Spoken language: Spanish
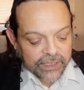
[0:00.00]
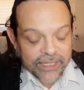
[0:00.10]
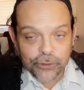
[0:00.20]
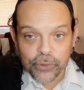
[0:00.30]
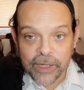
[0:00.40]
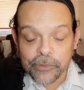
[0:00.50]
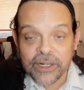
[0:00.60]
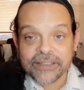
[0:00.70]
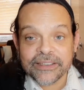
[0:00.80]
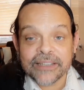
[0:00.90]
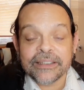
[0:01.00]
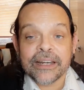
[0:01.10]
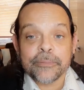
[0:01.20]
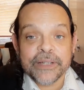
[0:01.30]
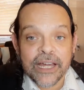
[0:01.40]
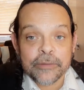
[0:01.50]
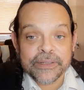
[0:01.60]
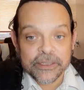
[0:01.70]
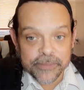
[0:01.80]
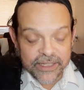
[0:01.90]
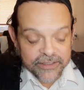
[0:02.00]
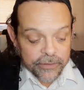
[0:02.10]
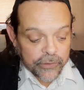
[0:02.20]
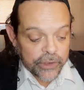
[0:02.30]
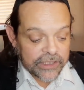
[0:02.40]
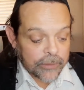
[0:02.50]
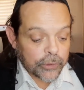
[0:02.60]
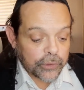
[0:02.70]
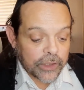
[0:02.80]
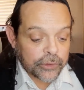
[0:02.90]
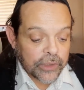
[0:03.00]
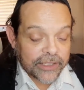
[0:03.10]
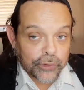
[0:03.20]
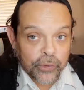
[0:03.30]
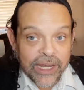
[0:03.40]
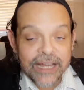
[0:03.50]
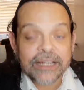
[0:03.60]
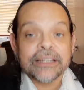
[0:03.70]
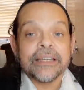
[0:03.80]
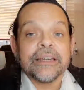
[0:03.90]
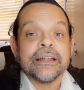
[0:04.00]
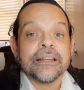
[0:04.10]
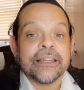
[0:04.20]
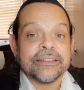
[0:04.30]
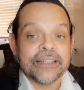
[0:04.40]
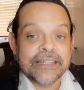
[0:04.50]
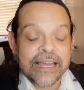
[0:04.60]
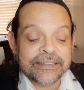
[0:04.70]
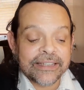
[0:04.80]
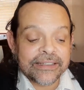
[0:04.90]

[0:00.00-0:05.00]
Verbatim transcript: estudiamos la enseñanza de Rabbi Nachman de Breslau, hoy estamos estudiando la Torah, la enseñanza